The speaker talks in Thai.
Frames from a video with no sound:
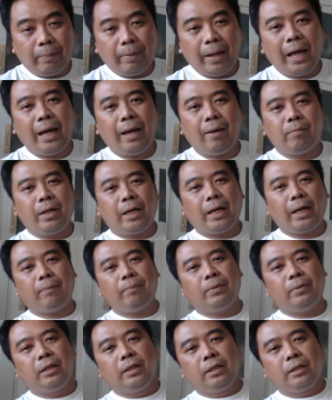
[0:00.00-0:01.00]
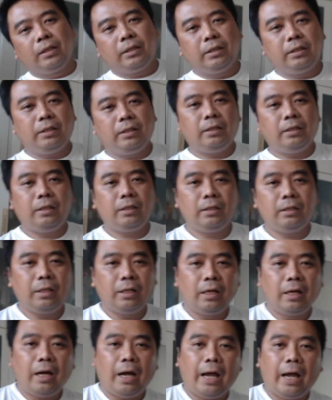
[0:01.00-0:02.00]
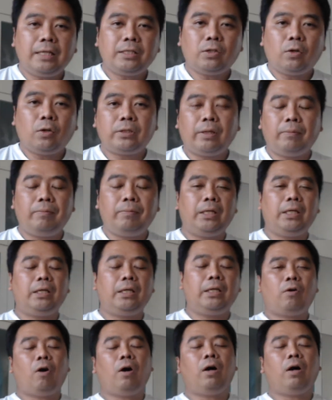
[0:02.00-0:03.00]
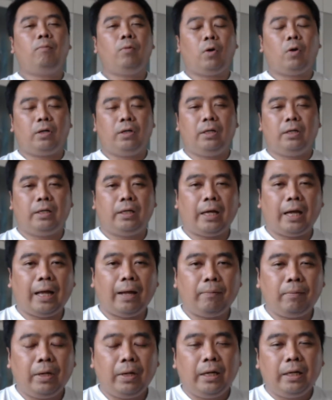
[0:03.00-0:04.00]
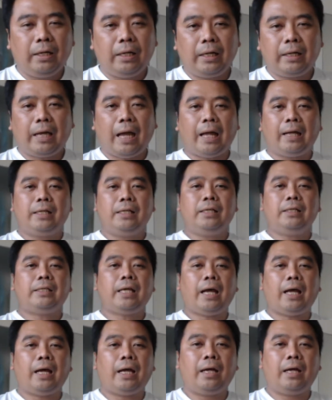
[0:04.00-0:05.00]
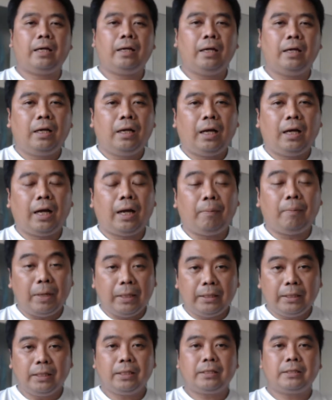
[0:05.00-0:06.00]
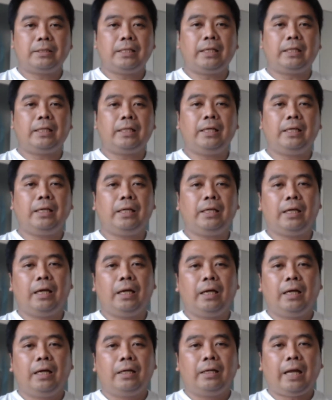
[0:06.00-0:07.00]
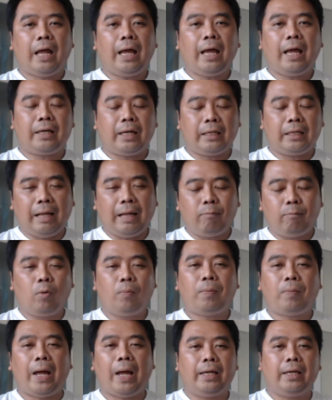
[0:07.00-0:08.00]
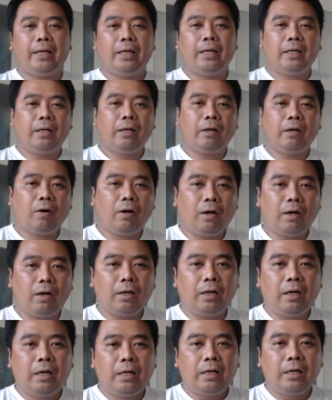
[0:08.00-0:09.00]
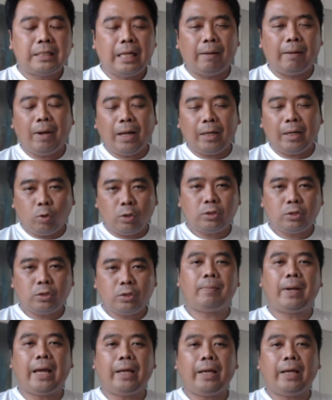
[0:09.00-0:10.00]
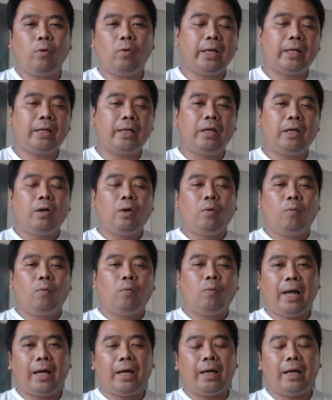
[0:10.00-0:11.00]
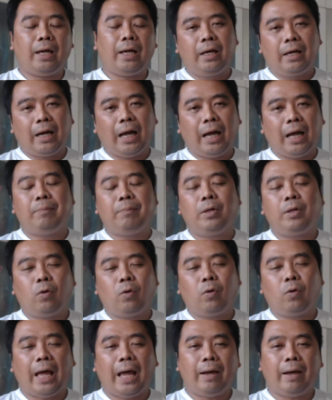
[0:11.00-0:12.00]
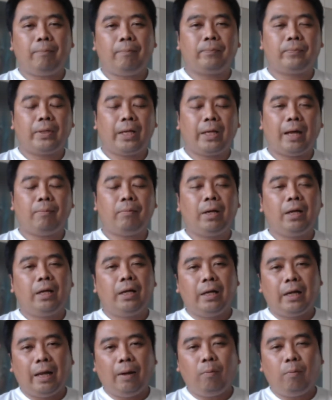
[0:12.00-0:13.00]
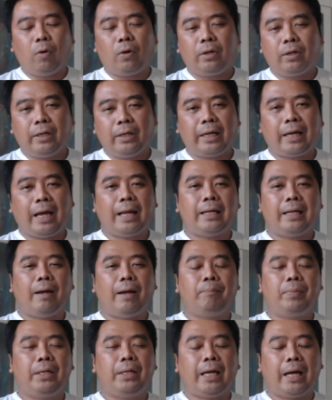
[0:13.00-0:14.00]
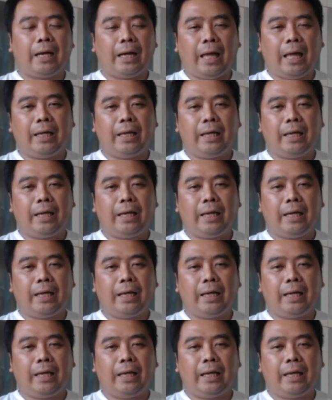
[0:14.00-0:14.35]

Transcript: ภาพนะครับ คือ ISO จะมีข้อกำหนดนะครับ ในการที่จะบันทึกสิ่งที่ได้กระทำลงไป แล้วก็สามารถทวนสอบได้ด้วยว่าใครเป็นคนทำนะครับ แล้วผลในการทำเป็นอย่างไร